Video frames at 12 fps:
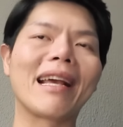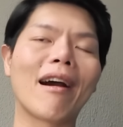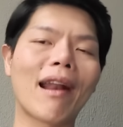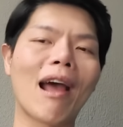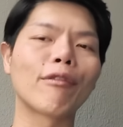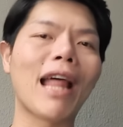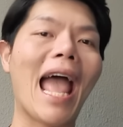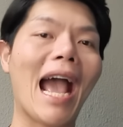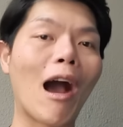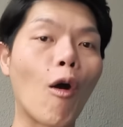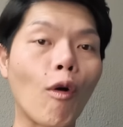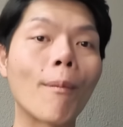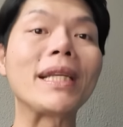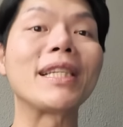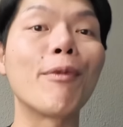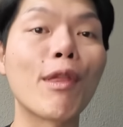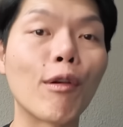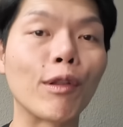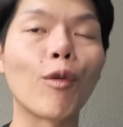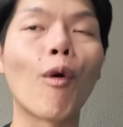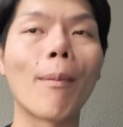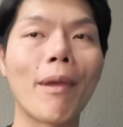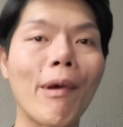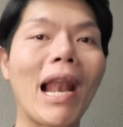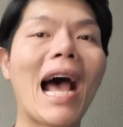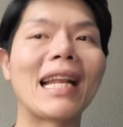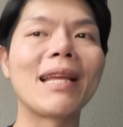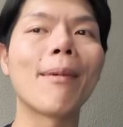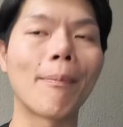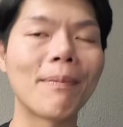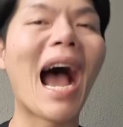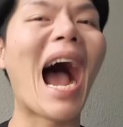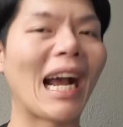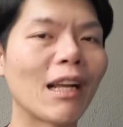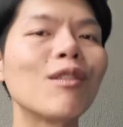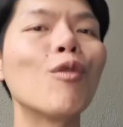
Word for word: ก็แล้วแต่เขาก็มีชีวิตส่วนตัวมีเวลาที่แบบอยาก